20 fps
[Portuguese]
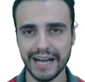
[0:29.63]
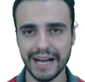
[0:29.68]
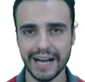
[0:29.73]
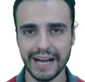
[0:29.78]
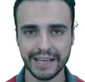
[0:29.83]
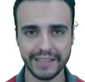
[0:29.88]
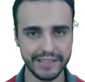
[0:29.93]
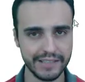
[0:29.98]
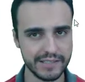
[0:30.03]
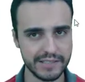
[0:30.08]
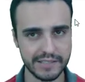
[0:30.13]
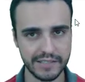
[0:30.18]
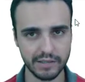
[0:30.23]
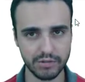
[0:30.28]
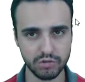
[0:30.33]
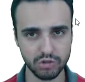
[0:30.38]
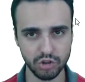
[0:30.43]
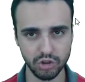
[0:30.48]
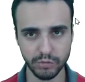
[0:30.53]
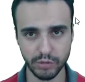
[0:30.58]
à
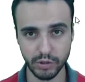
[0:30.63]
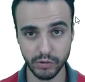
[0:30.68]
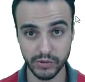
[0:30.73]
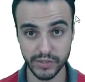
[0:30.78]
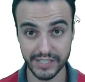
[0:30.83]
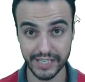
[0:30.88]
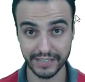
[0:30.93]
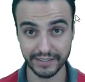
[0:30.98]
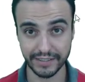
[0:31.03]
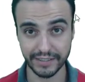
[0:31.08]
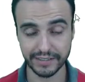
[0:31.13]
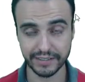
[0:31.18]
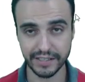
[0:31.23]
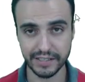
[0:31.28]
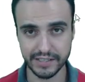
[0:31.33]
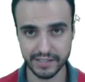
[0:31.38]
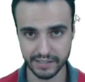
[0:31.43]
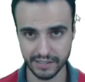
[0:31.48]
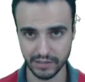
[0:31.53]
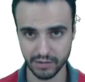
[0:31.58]
questão de número
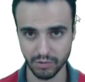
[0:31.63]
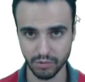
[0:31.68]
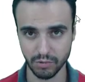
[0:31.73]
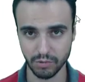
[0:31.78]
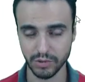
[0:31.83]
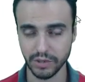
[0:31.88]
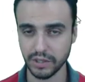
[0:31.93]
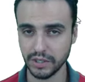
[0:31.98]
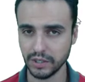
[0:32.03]
75.